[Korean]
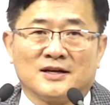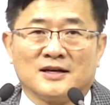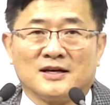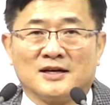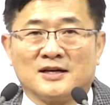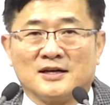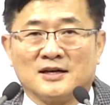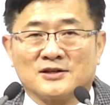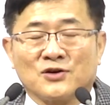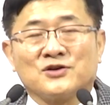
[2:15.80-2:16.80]

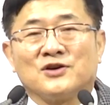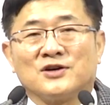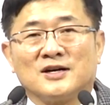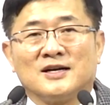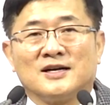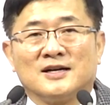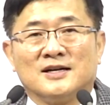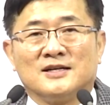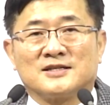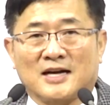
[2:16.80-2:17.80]
에, 성경을
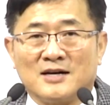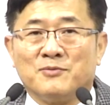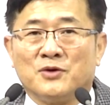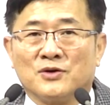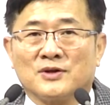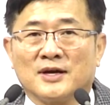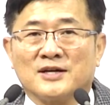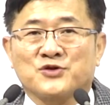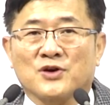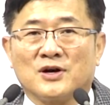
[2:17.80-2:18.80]
잘못
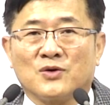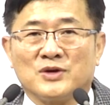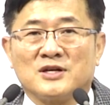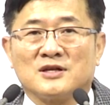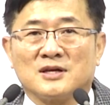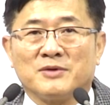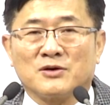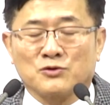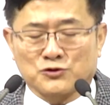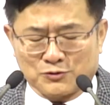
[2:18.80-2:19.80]
해석하고 있기 때문에
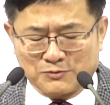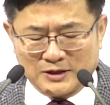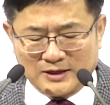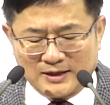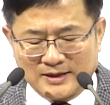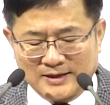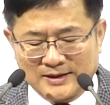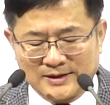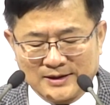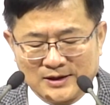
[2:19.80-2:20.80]
그렇습니다.
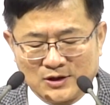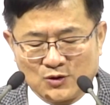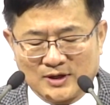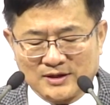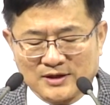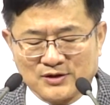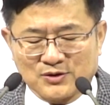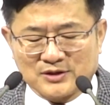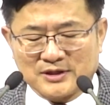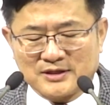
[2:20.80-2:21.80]

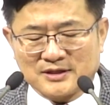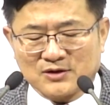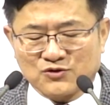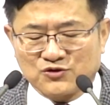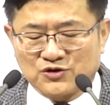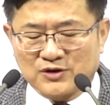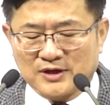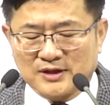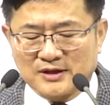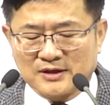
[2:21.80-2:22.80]
요한계시록 7장
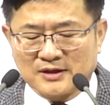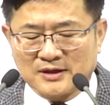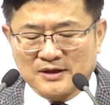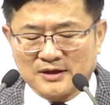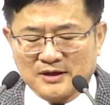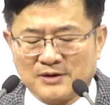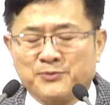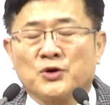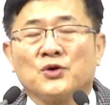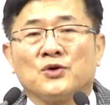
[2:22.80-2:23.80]
9절에 있는 이
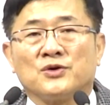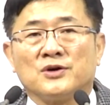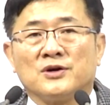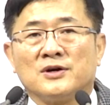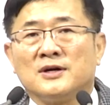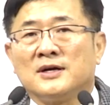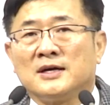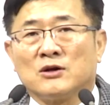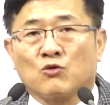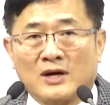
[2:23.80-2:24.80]
표현을
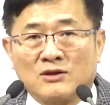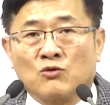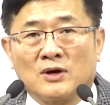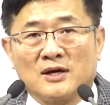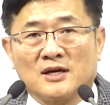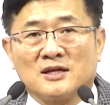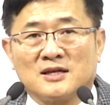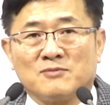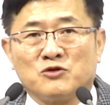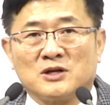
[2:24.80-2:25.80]
관과했기
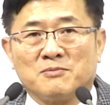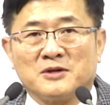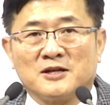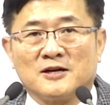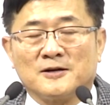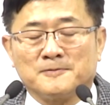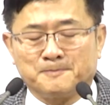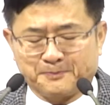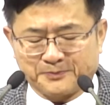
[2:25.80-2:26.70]
때문입니다.